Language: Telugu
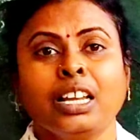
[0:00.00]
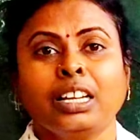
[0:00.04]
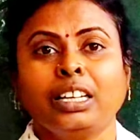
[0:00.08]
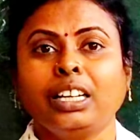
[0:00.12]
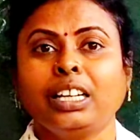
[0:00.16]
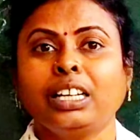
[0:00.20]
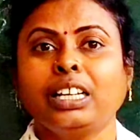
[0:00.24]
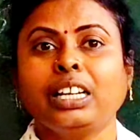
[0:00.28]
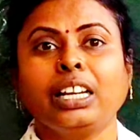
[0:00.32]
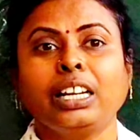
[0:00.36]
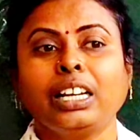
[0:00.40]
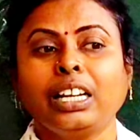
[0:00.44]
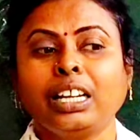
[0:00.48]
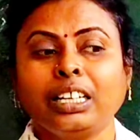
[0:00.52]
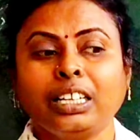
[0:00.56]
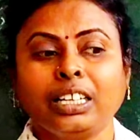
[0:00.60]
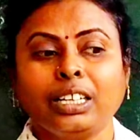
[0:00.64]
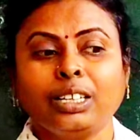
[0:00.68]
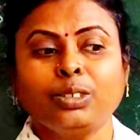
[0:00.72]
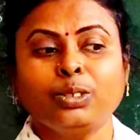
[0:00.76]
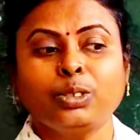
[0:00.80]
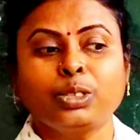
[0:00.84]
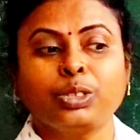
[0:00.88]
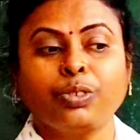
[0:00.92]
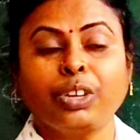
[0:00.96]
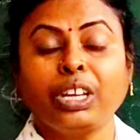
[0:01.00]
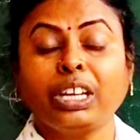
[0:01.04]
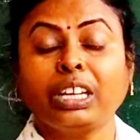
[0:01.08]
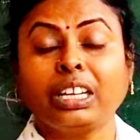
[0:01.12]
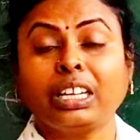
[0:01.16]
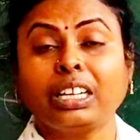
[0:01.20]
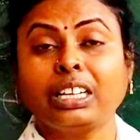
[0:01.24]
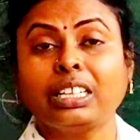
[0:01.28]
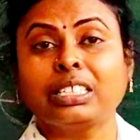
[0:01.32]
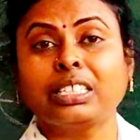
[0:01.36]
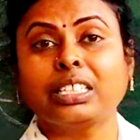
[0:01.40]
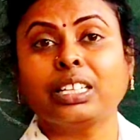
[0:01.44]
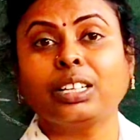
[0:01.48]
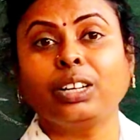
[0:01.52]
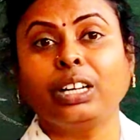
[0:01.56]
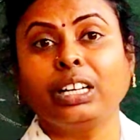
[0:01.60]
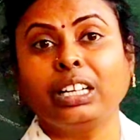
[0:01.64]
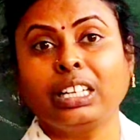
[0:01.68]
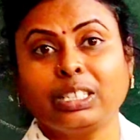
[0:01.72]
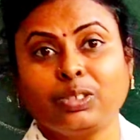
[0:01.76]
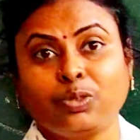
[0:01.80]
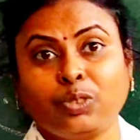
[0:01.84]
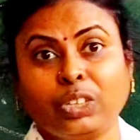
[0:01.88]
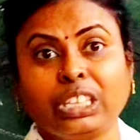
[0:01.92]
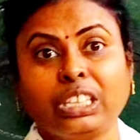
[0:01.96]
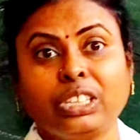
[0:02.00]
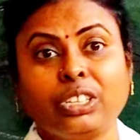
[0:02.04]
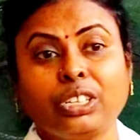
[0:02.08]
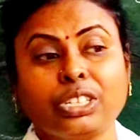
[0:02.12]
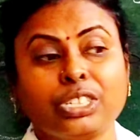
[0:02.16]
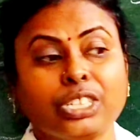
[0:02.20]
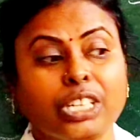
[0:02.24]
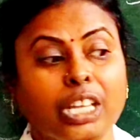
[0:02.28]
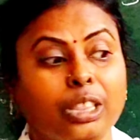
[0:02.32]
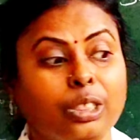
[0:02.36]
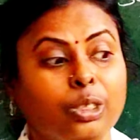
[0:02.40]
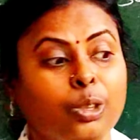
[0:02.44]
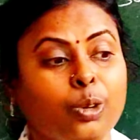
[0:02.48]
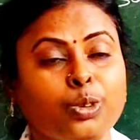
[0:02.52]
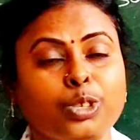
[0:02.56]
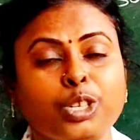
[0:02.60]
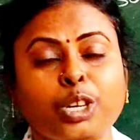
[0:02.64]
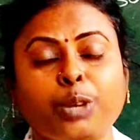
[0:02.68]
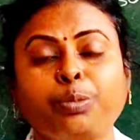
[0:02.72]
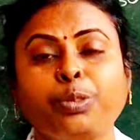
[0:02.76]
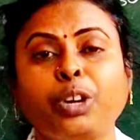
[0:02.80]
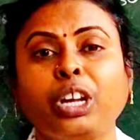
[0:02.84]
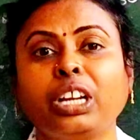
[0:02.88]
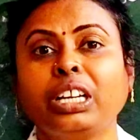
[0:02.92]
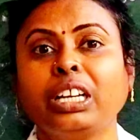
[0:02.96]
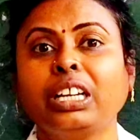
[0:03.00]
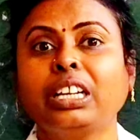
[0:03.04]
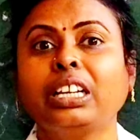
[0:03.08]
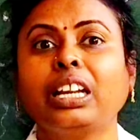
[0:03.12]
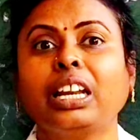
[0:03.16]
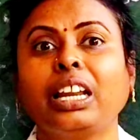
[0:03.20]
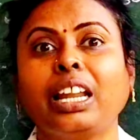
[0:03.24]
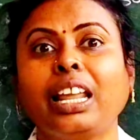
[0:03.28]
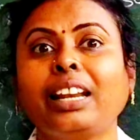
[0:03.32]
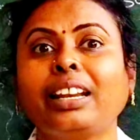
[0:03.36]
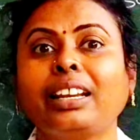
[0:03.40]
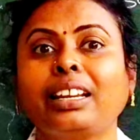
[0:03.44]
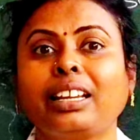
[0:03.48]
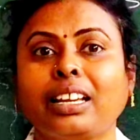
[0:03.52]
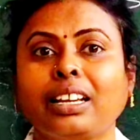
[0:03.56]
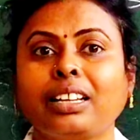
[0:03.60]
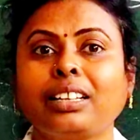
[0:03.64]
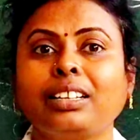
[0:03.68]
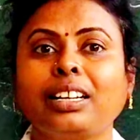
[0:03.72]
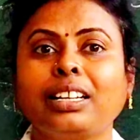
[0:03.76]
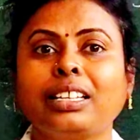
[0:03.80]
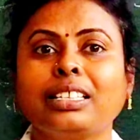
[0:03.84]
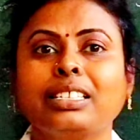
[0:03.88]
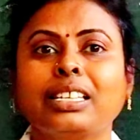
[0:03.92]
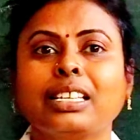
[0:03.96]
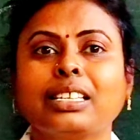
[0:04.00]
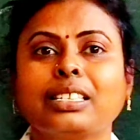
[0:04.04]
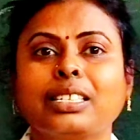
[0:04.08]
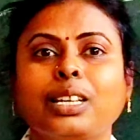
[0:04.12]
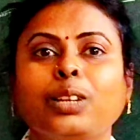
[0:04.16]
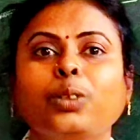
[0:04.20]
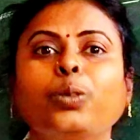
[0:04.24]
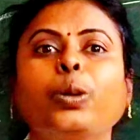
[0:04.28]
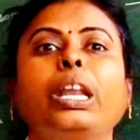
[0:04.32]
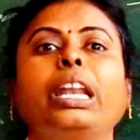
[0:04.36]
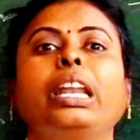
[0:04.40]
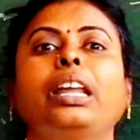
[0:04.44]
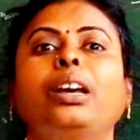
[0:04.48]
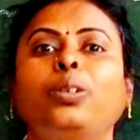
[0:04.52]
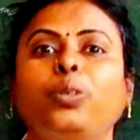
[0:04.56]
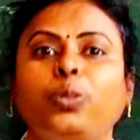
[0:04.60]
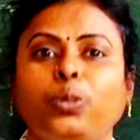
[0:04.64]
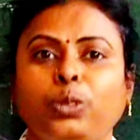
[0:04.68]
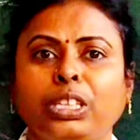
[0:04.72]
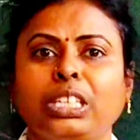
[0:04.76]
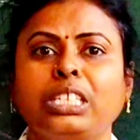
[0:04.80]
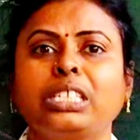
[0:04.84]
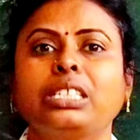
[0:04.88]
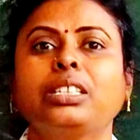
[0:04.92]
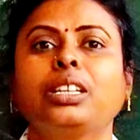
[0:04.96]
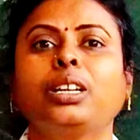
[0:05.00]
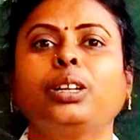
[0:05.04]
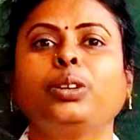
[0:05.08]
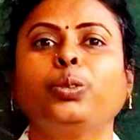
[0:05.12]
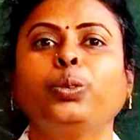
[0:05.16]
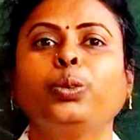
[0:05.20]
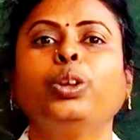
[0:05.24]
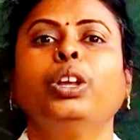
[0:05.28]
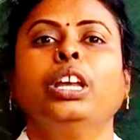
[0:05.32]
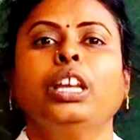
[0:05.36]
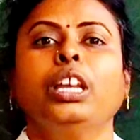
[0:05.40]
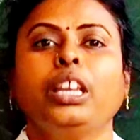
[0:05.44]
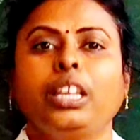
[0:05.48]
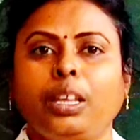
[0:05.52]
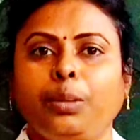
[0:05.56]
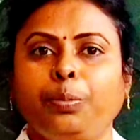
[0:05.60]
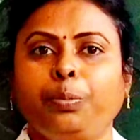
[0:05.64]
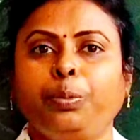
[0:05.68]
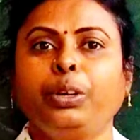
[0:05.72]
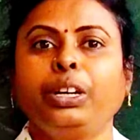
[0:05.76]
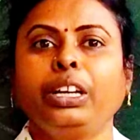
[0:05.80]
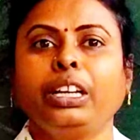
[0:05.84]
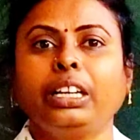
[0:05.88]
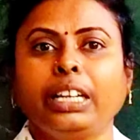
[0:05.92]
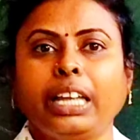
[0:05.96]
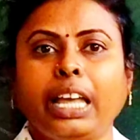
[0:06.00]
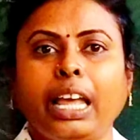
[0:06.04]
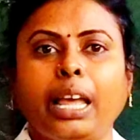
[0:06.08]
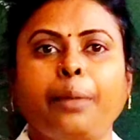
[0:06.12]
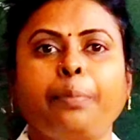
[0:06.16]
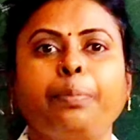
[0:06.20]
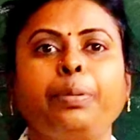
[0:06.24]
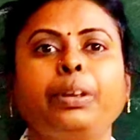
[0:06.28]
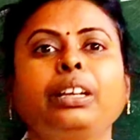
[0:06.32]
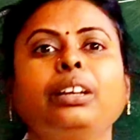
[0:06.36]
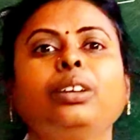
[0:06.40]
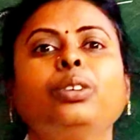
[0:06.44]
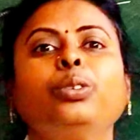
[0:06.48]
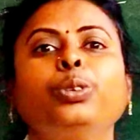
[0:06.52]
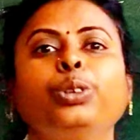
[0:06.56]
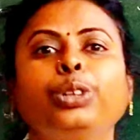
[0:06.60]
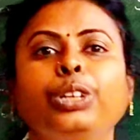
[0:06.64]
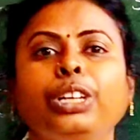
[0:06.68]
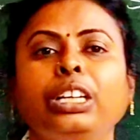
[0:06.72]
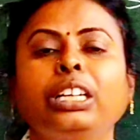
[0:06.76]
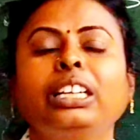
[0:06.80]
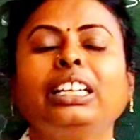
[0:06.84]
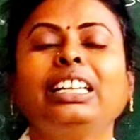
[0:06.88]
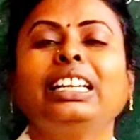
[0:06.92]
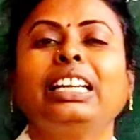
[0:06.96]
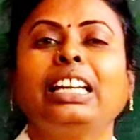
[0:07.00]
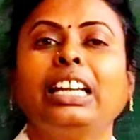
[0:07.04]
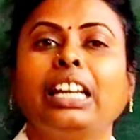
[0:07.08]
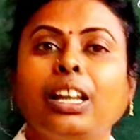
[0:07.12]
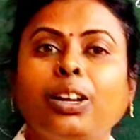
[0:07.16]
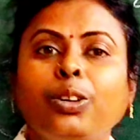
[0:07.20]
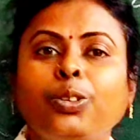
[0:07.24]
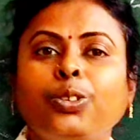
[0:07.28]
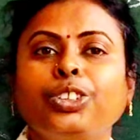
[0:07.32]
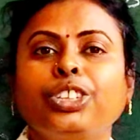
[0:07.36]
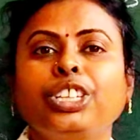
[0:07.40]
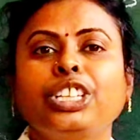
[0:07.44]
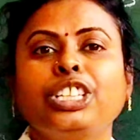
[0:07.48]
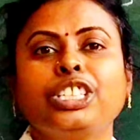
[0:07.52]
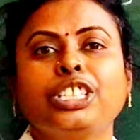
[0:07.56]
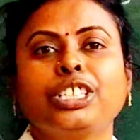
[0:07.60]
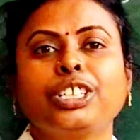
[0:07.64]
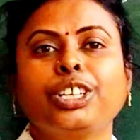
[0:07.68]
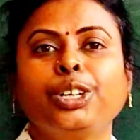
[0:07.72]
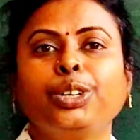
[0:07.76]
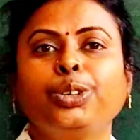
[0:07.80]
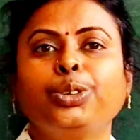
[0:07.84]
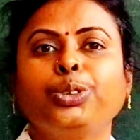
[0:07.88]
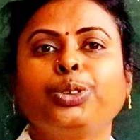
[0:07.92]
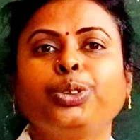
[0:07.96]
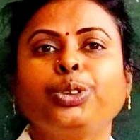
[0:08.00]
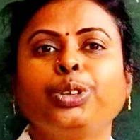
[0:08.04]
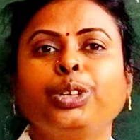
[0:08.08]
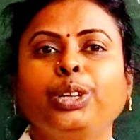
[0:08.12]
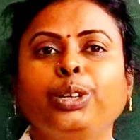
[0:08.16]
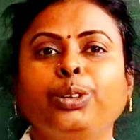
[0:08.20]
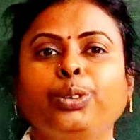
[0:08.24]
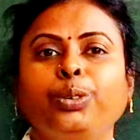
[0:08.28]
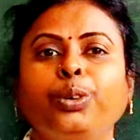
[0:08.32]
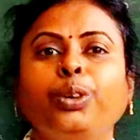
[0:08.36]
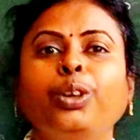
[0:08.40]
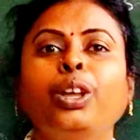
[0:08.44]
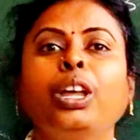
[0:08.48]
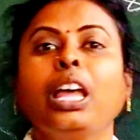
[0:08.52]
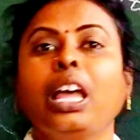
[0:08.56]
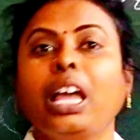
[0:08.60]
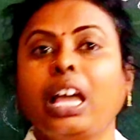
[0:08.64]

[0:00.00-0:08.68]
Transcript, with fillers: నేను ఎలా నేను స్వీకరిస్తాను అంటే సంతో సంతోషము అని నేను ఎలా రికగ్నైజ్ చేస్తాను ఎలా గుర్తిస్తాను ఇప్పుడు నేను హ్యాపీగా ఉన్నాను ఎలా గుర్తించగలుగుతున్నాను